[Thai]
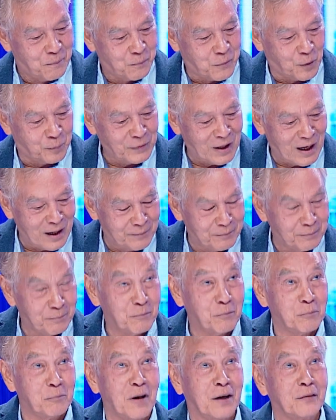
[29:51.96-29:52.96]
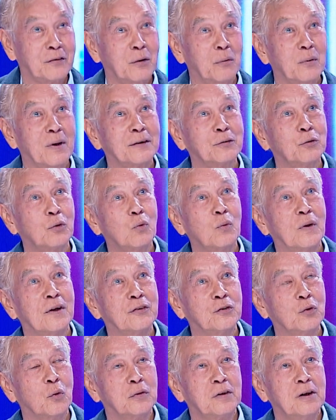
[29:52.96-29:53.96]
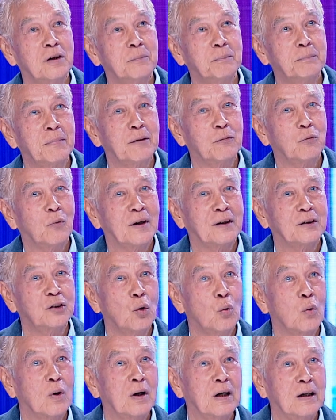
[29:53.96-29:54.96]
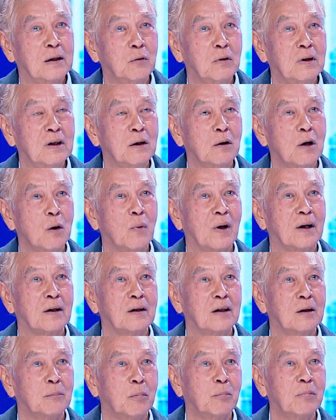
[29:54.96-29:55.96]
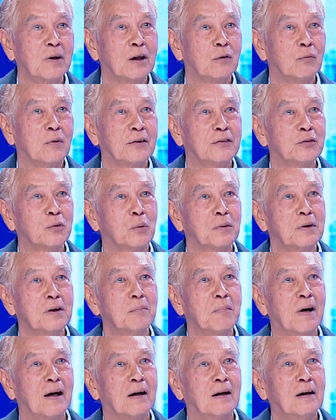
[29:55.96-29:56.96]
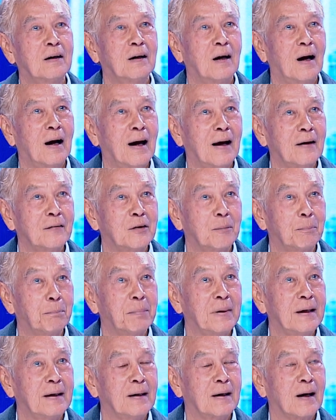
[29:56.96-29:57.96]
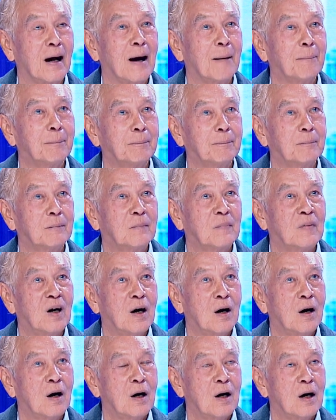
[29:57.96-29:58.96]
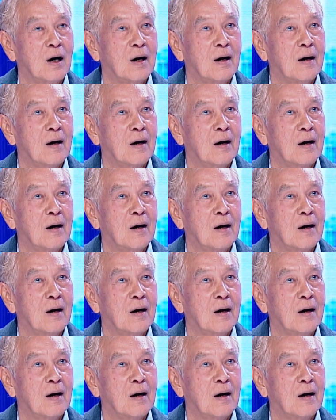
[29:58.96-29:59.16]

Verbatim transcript: ผมทานมังสวิรัตทุกวันศุกร์ซึ่งเป็นวันตัวหรือเรียกว่าวันเกิด ผมเกิดวันศุกร์นี่มา50 ปีครับ เป็นมังสวิรัตวัน